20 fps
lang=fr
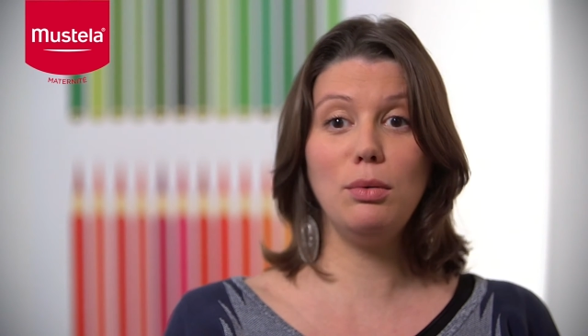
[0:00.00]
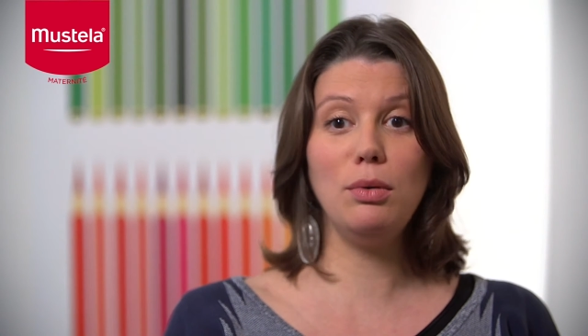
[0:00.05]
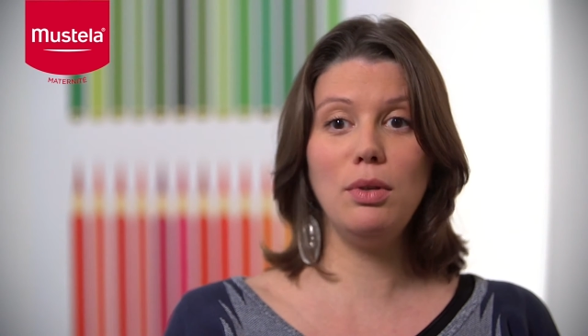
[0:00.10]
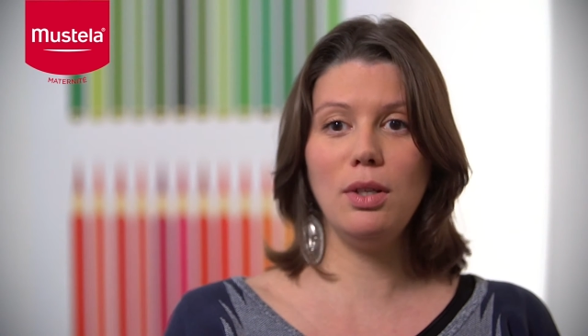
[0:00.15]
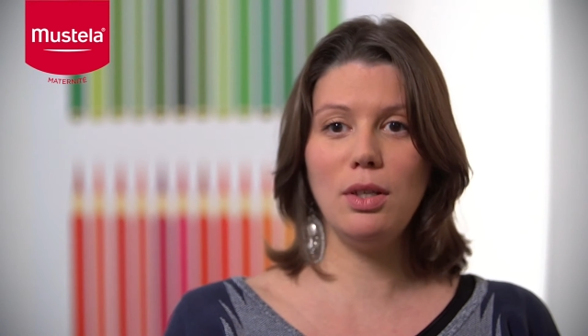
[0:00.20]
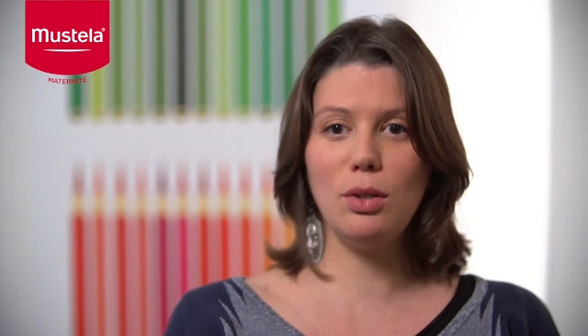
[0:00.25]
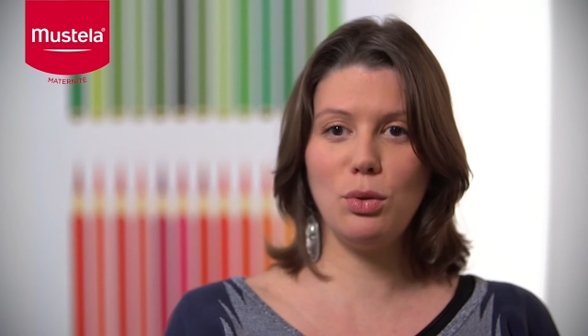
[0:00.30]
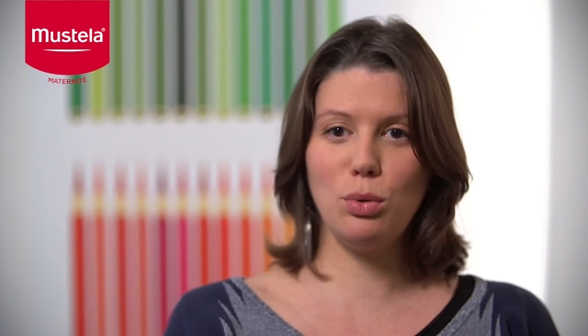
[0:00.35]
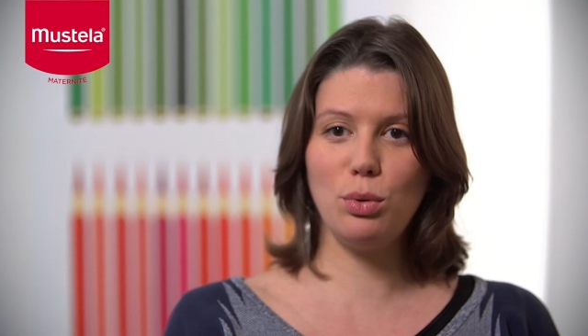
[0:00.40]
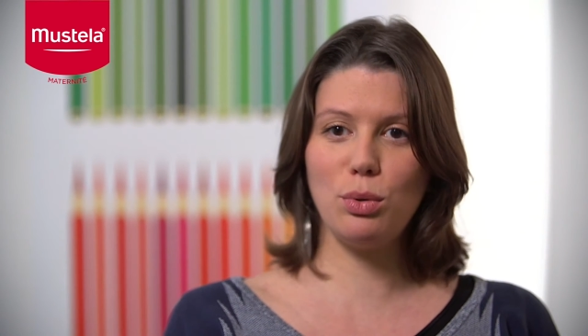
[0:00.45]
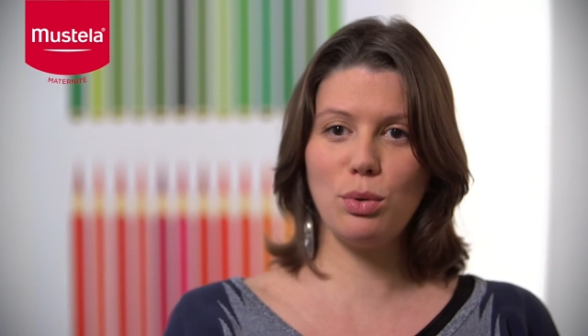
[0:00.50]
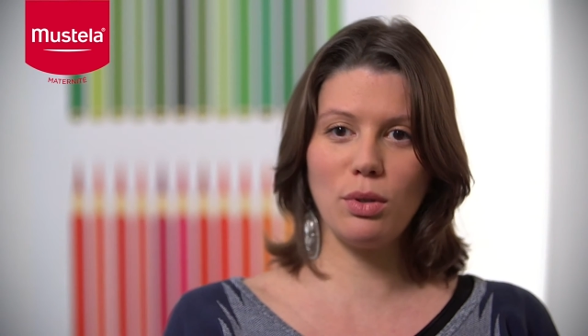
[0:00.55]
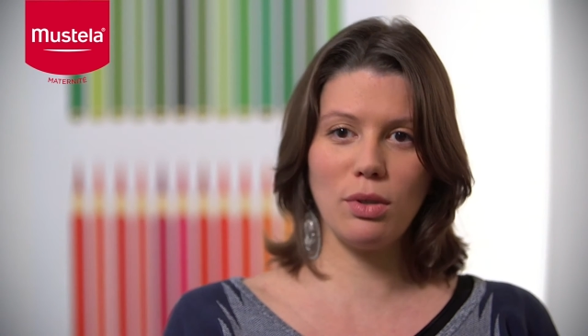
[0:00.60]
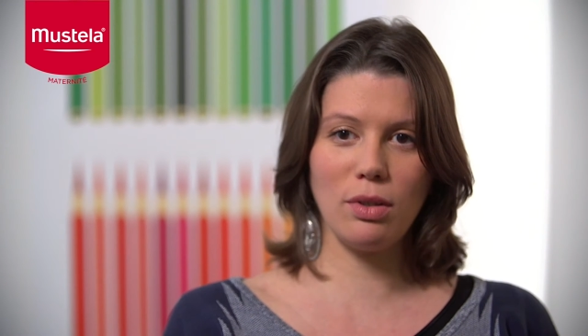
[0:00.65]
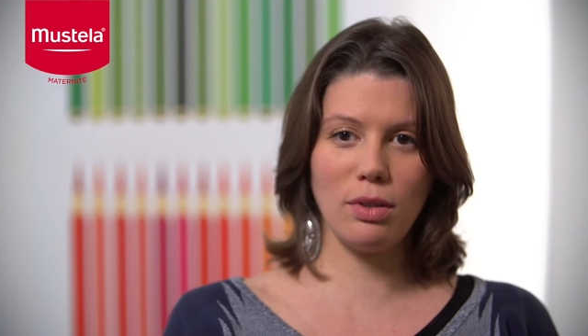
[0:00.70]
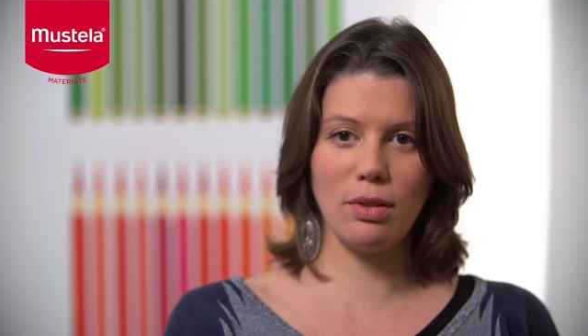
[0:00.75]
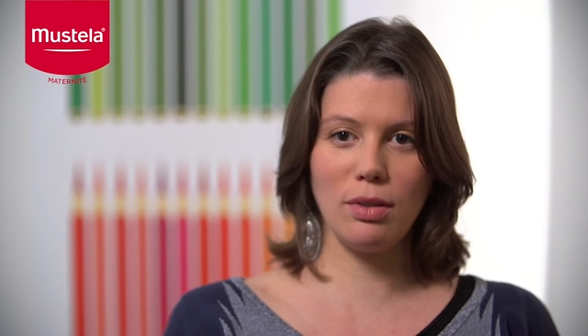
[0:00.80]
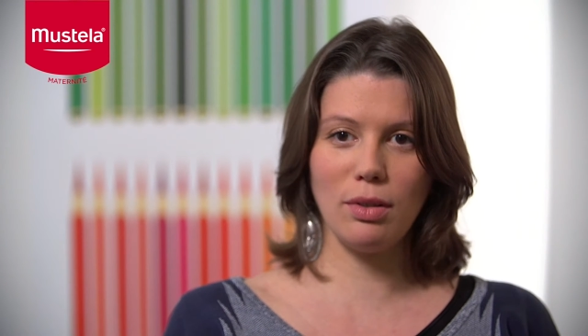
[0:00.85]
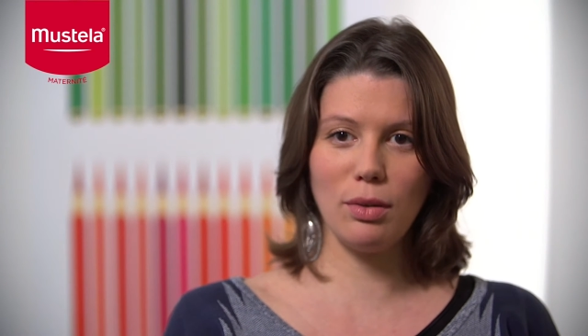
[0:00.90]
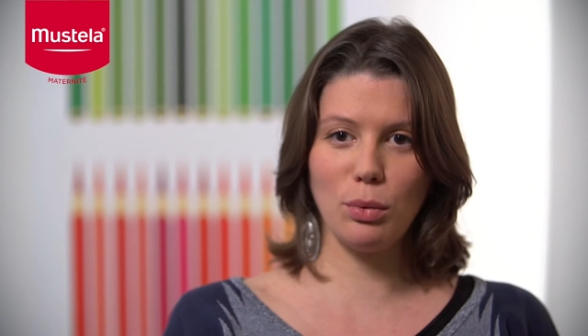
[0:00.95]
Et lui, il est juste
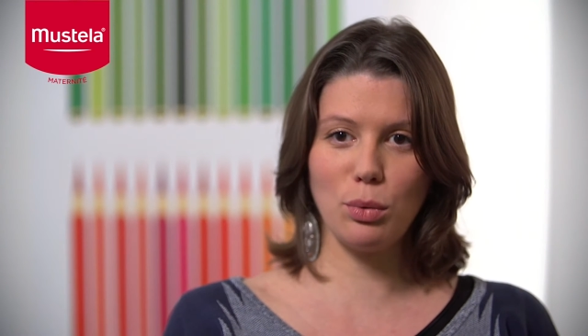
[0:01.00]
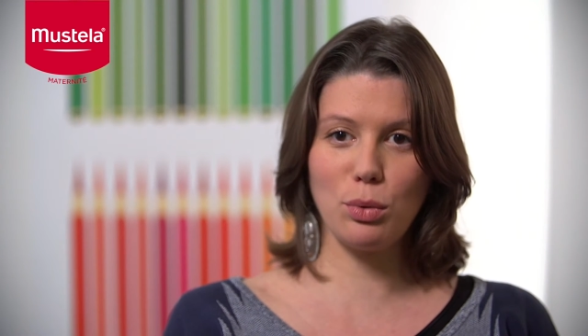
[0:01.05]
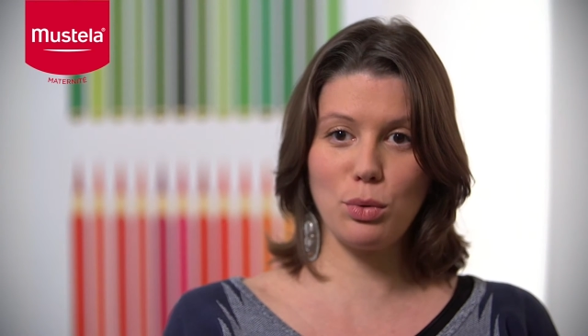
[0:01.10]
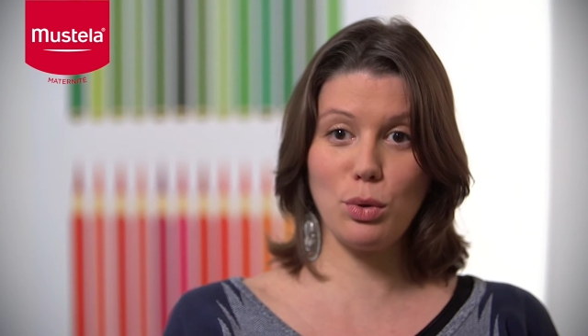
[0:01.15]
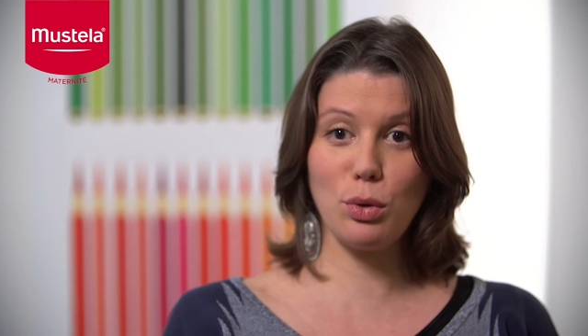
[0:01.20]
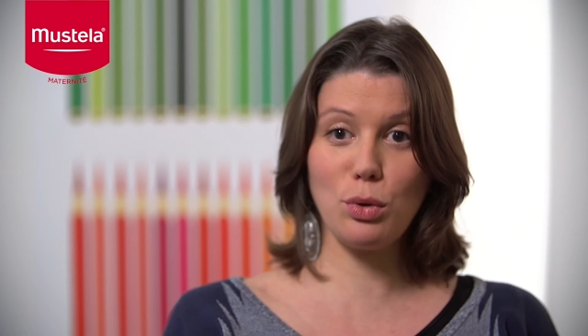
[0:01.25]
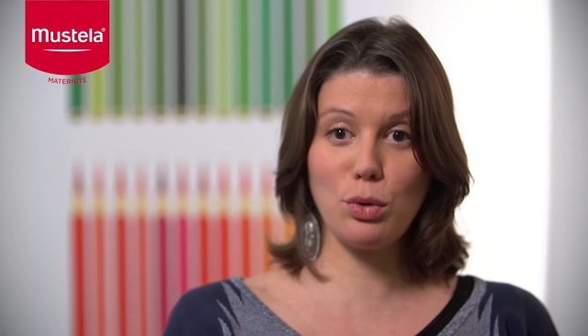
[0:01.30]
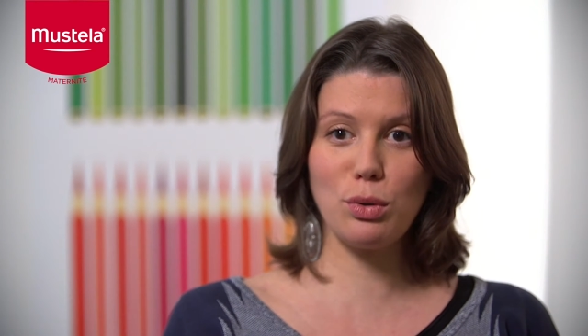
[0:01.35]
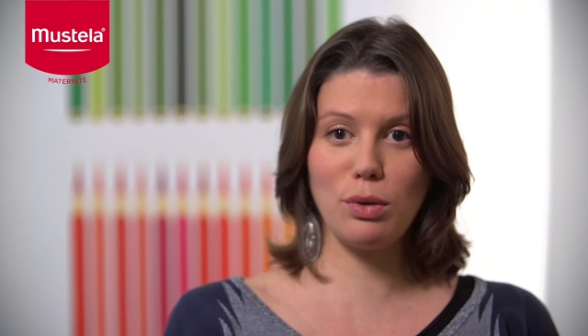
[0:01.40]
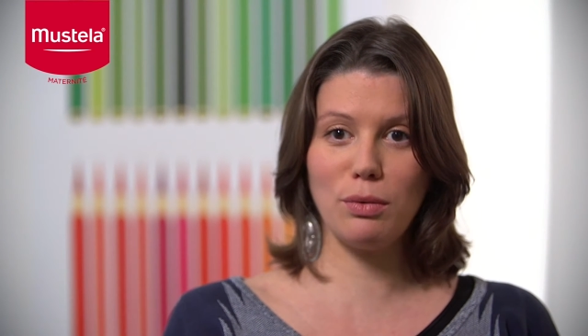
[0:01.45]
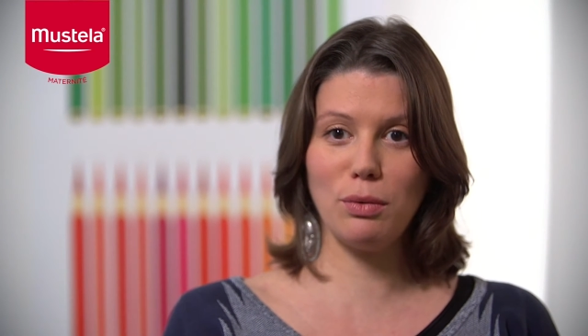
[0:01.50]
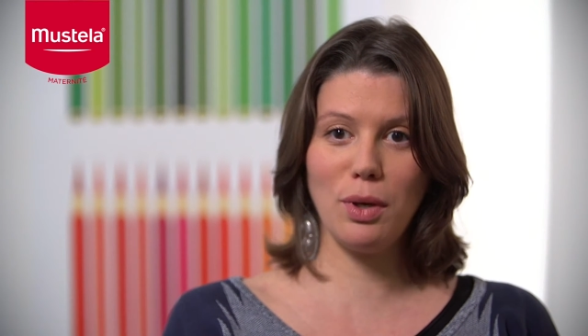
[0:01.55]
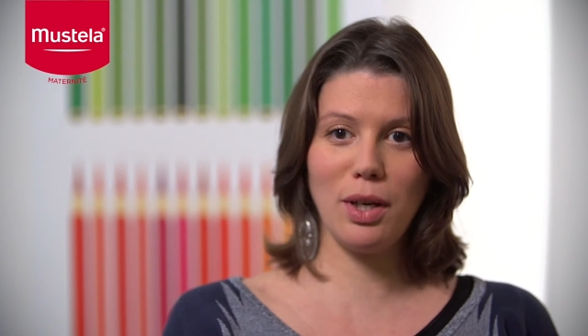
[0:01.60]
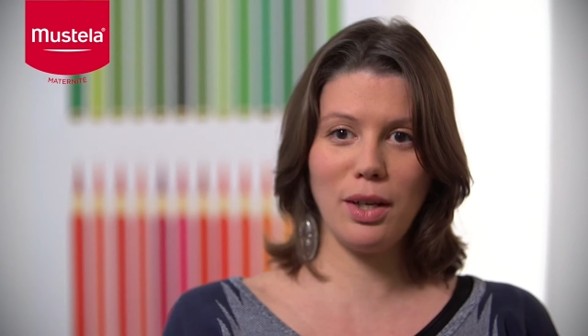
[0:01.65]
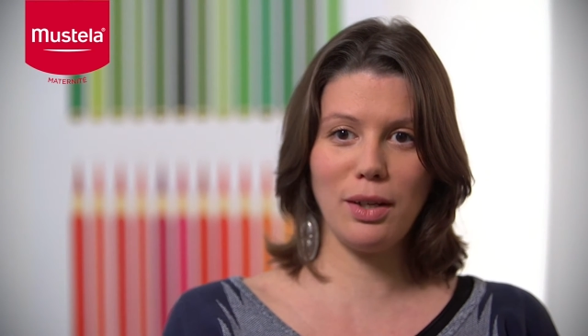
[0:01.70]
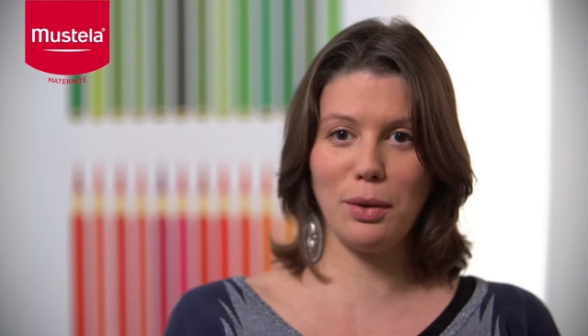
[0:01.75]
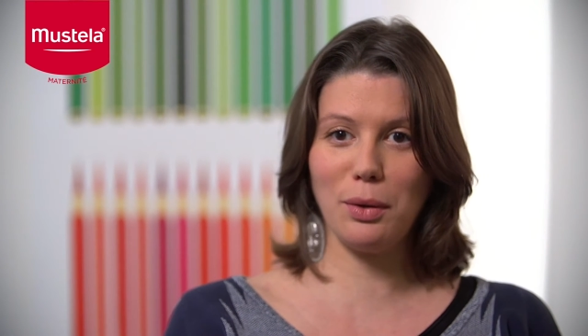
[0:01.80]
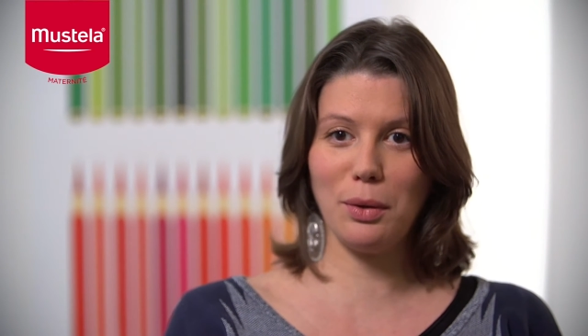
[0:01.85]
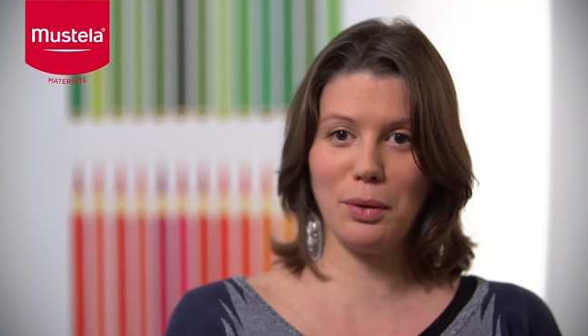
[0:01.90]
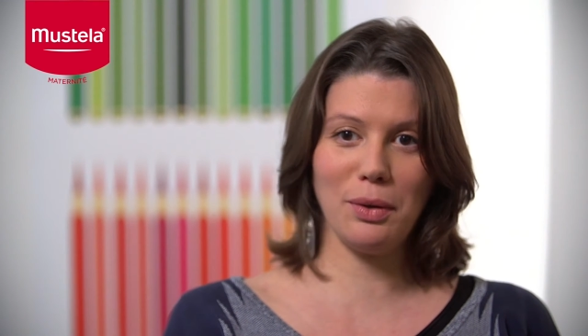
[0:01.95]
aux anges de
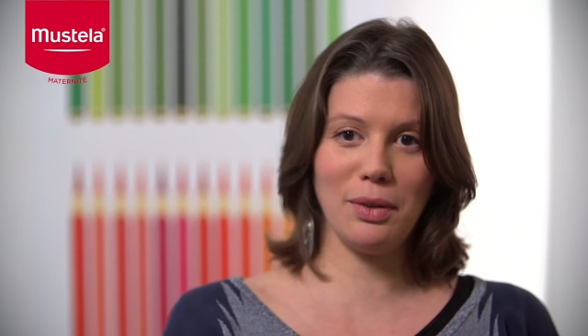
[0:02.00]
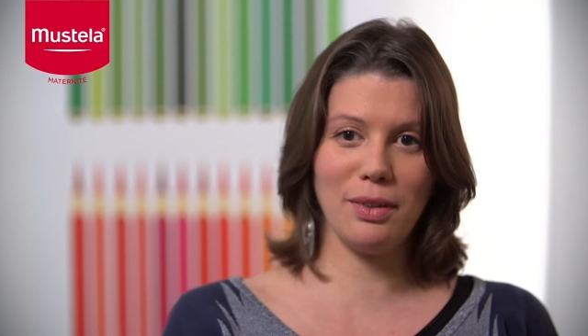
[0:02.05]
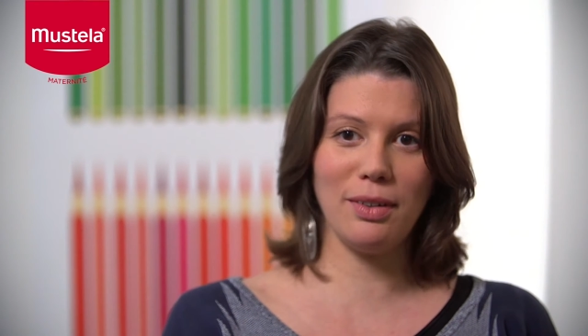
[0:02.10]
voir que